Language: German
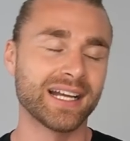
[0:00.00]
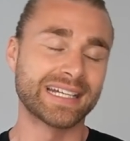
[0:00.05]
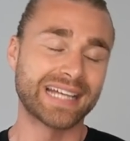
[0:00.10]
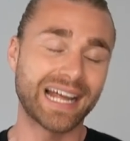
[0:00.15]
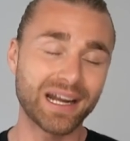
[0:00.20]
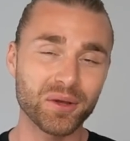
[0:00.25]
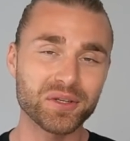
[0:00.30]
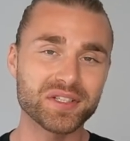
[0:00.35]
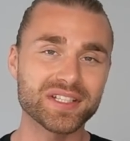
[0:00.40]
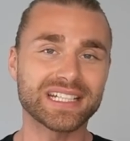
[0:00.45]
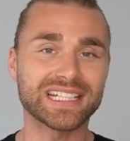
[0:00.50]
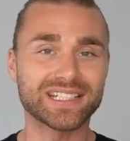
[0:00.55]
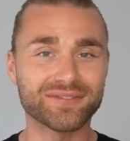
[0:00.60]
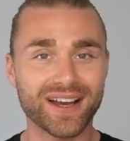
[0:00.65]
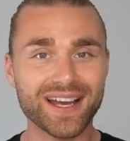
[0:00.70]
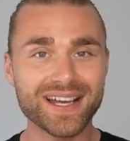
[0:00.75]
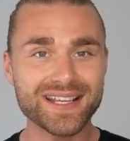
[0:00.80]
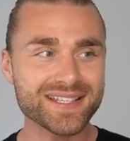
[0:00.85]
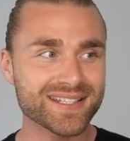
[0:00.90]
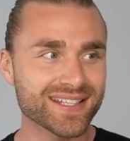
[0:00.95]
Ja Leute, ich
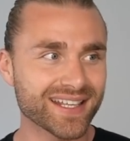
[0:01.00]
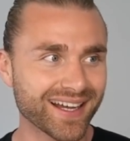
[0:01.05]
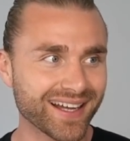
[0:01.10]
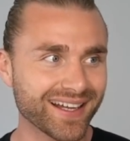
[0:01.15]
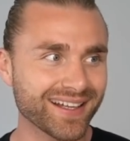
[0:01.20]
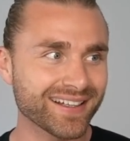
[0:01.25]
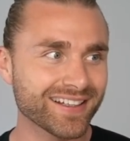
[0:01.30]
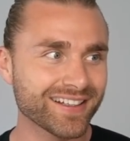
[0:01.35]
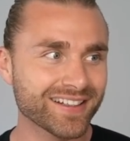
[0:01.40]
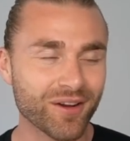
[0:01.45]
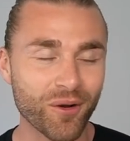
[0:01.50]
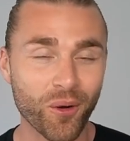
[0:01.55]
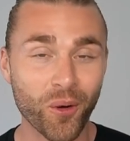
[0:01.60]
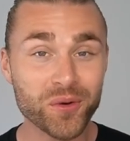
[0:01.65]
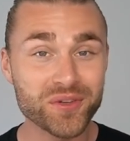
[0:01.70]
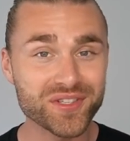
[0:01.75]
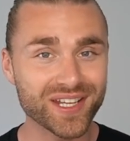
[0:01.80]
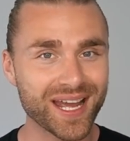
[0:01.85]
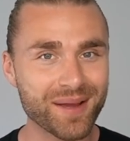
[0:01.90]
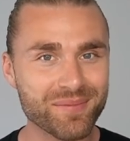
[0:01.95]
weiß, ja,
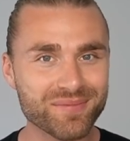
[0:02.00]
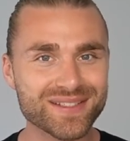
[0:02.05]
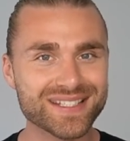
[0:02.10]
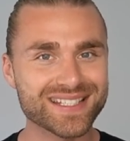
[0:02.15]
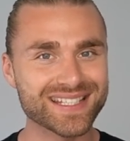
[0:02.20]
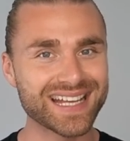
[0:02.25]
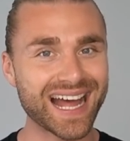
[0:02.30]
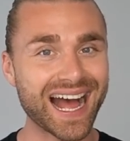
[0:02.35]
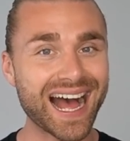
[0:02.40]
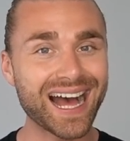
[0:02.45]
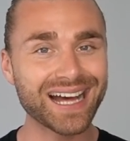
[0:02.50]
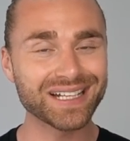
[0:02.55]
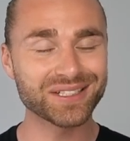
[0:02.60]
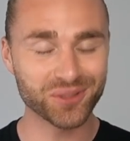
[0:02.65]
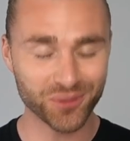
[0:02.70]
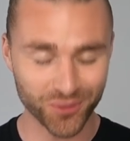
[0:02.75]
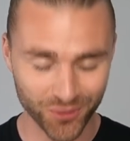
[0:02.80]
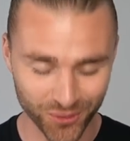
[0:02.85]
Unterhemden sind hart